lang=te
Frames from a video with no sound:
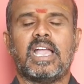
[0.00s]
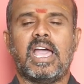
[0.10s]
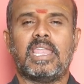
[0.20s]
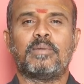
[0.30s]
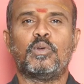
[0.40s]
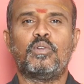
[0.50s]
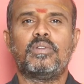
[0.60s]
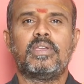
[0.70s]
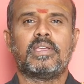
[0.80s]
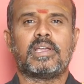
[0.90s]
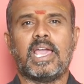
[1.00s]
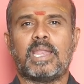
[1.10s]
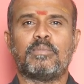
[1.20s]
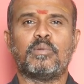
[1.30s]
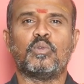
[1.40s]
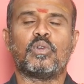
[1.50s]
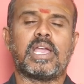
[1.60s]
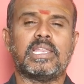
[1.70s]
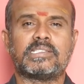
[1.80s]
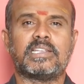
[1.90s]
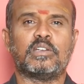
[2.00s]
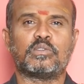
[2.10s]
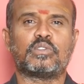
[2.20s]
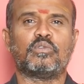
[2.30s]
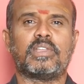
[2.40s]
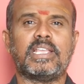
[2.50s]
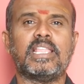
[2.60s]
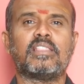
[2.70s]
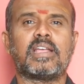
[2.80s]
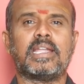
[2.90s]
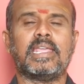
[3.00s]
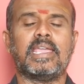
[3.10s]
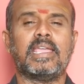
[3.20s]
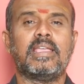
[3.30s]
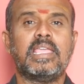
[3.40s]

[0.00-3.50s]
కాలము కర్మము కలిసి నడుస్తూ ఉంటాయి ఎందుకంటే